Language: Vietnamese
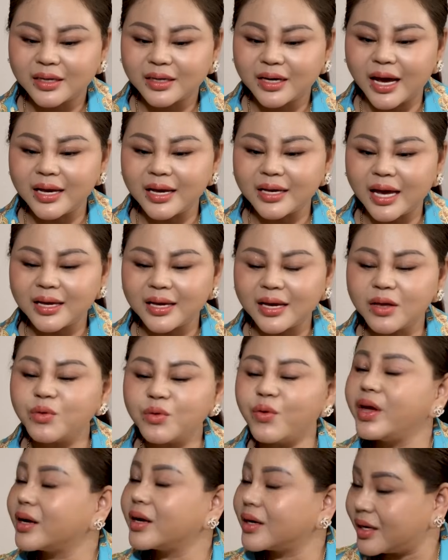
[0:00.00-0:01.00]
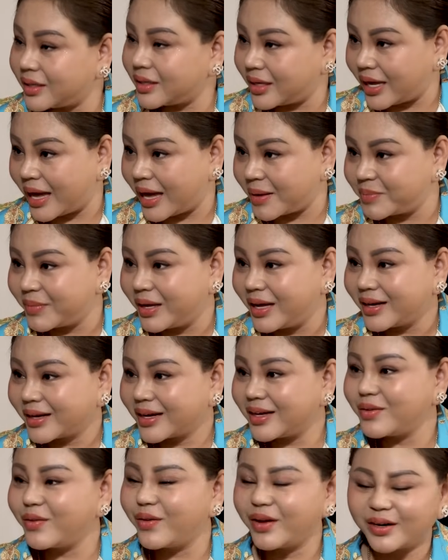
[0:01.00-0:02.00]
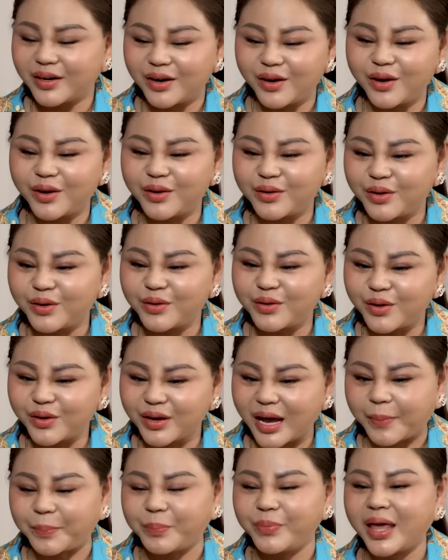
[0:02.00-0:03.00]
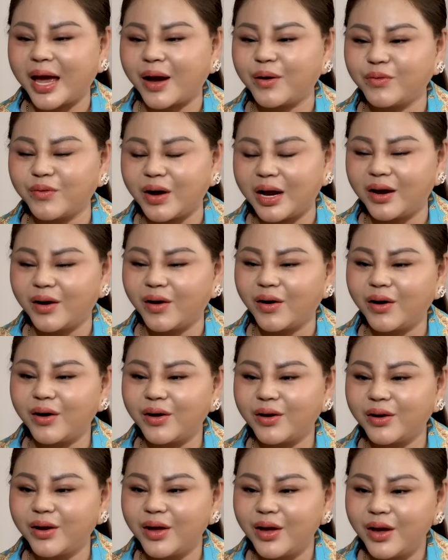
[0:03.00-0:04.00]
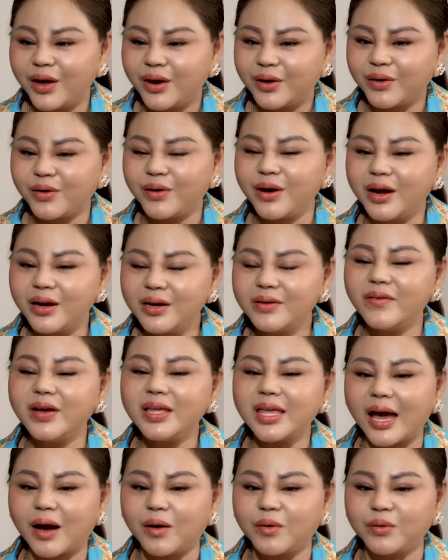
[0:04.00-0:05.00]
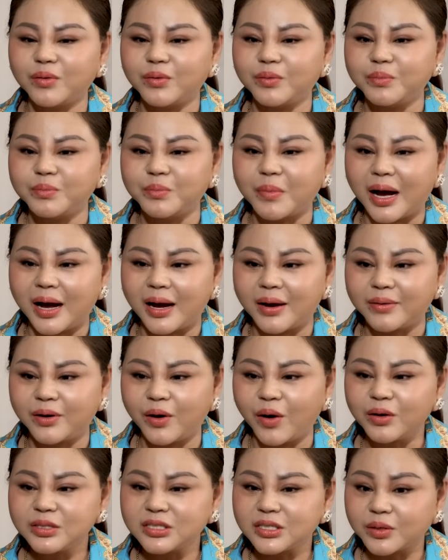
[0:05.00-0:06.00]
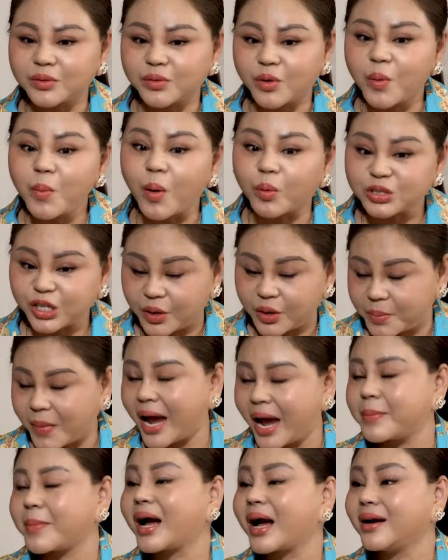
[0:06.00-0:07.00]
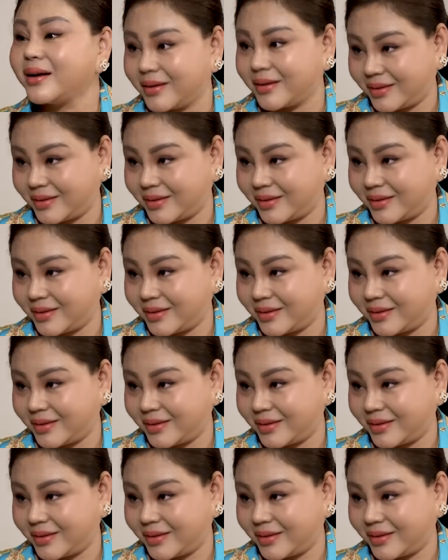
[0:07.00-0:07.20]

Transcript: cái cái cái duyên đó chị em cái duyên nó nó nó gặp nhau và nó nó đến với nhau mà nó có một sự may mắn